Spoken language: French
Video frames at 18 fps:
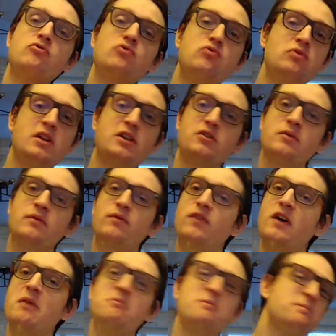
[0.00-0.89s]
du coup de la jeune
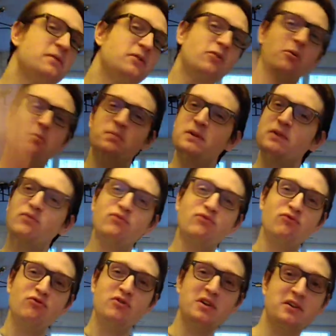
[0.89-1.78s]
femme, puis tant pis,
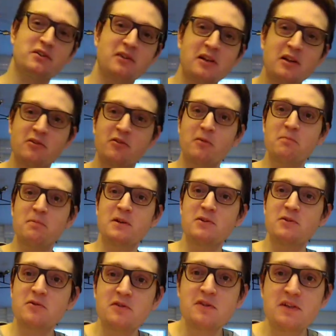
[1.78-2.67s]
fuir dans la
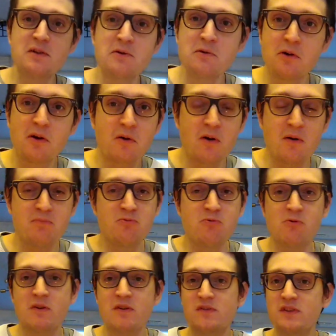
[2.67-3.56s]
tempête de sciure,
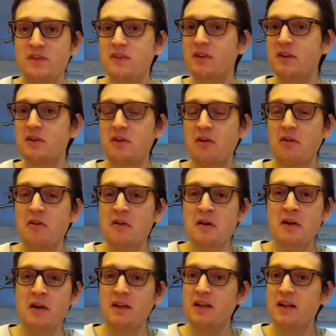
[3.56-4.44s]
pour éviter
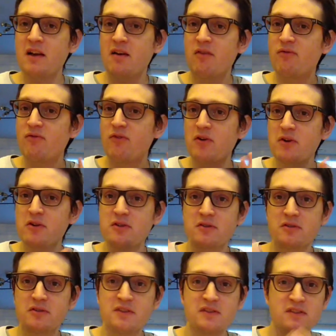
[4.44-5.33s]
qu'elle
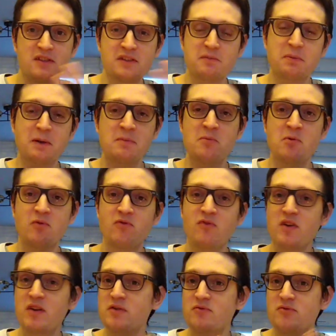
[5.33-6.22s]
invoque euh, des esprits
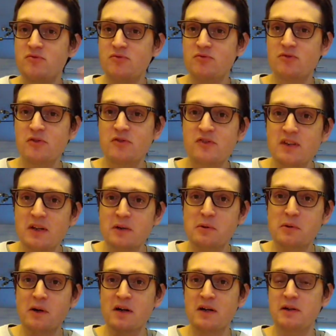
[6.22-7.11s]
mauvais ou je ne sais
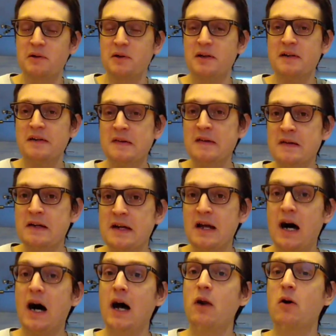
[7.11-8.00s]
quoi,
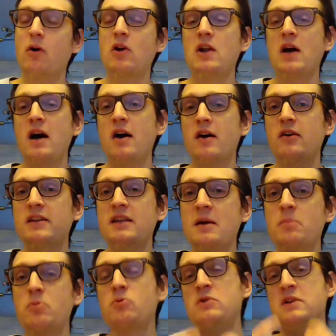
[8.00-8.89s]
Alors là, il
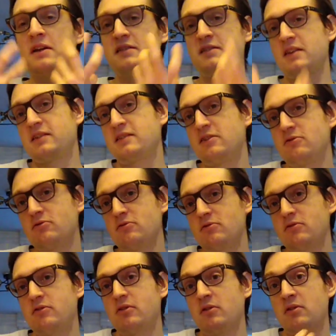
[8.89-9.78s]
y a un peu une
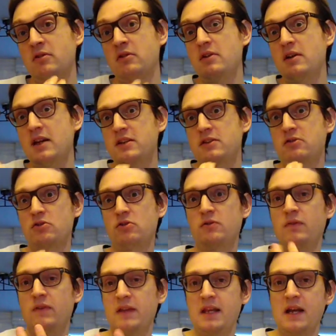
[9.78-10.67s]
incertitude dans euh, est-ce que
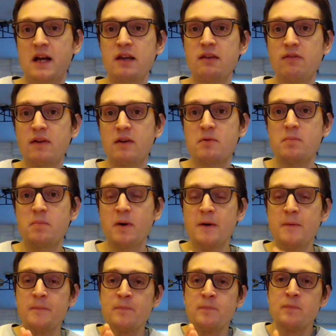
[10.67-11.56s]
je vais y arriver ou
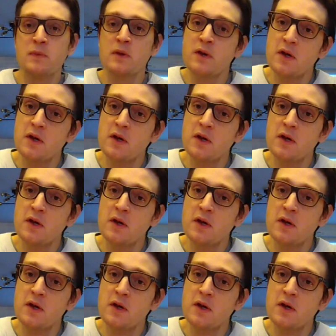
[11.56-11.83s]
pas.